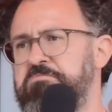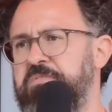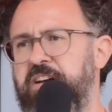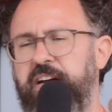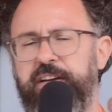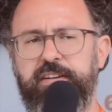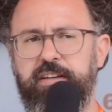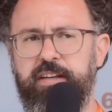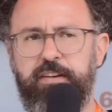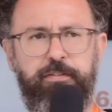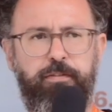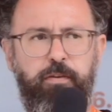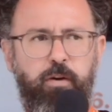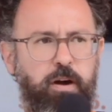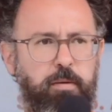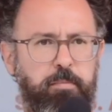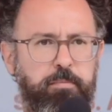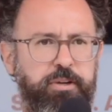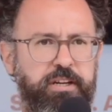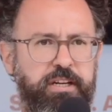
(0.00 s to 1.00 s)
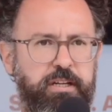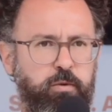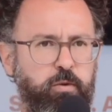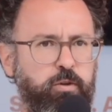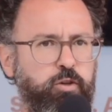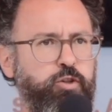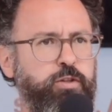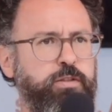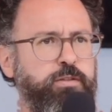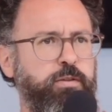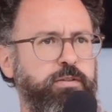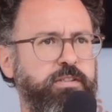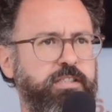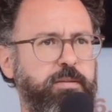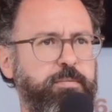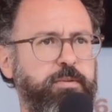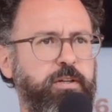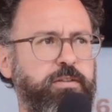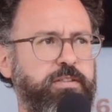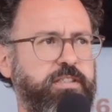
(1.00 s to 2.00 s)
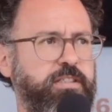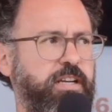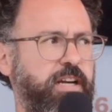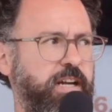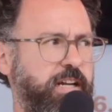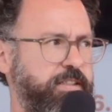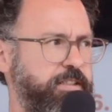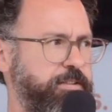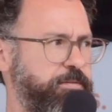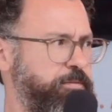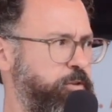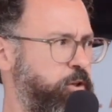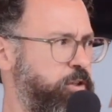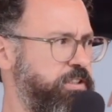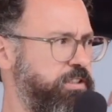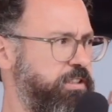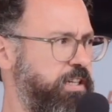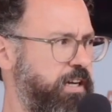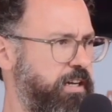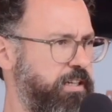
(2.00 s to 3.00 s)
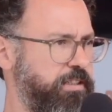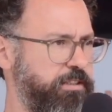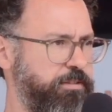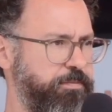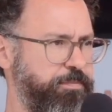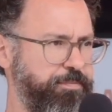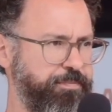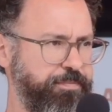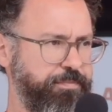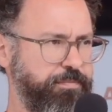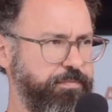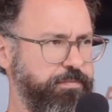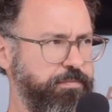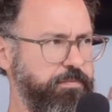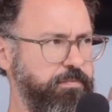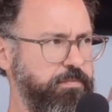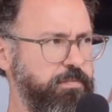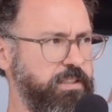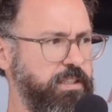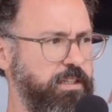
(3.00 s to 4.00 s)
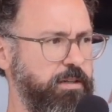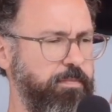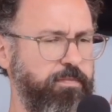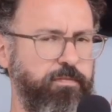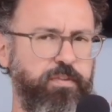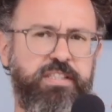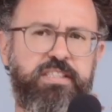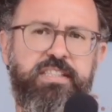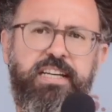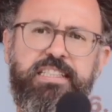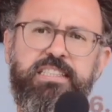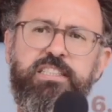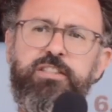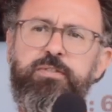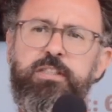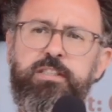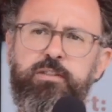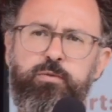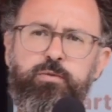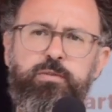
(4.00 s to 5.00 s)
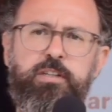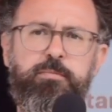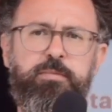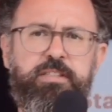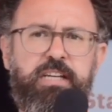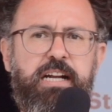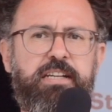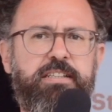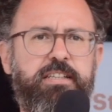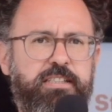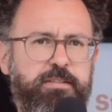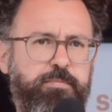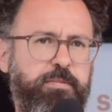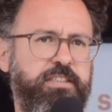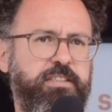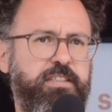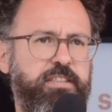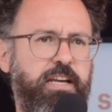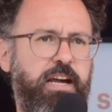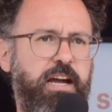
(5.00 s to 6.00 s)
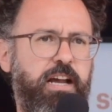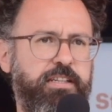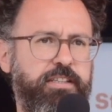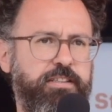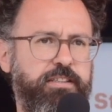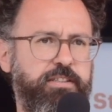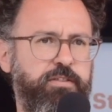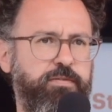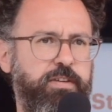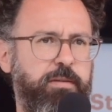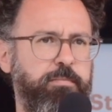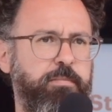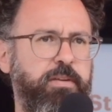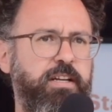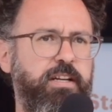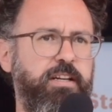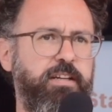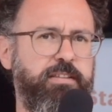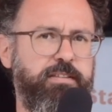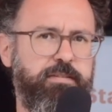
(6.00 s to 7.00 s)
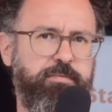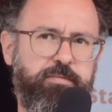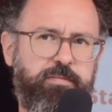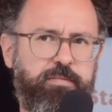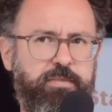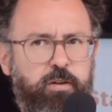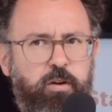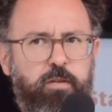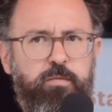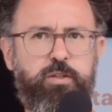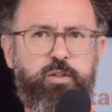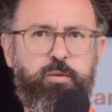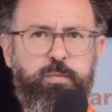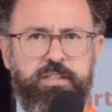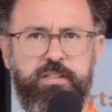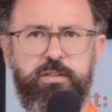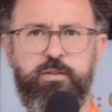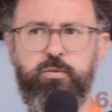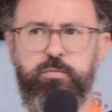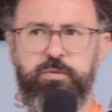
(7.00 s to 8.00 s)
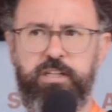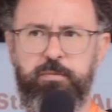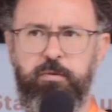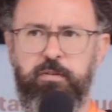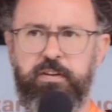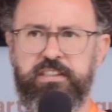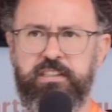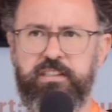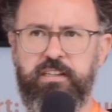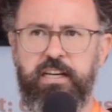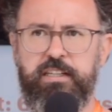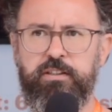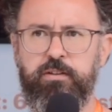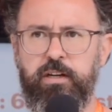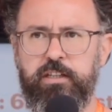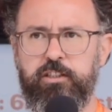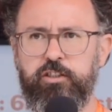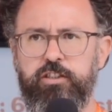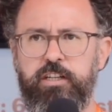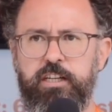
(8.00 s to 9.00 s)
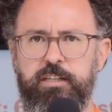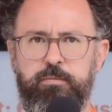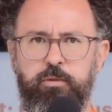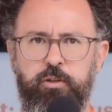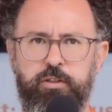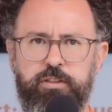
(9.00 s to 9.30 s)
ein reformpädagogisches Konzept aus Italien, Norditalien, ähm, was ganz viel zu tun hat mit Alltagsmaterialien. Also wir haben, da kommen wir so ein bisschen zum Thema, was ich gleich noch anschneiden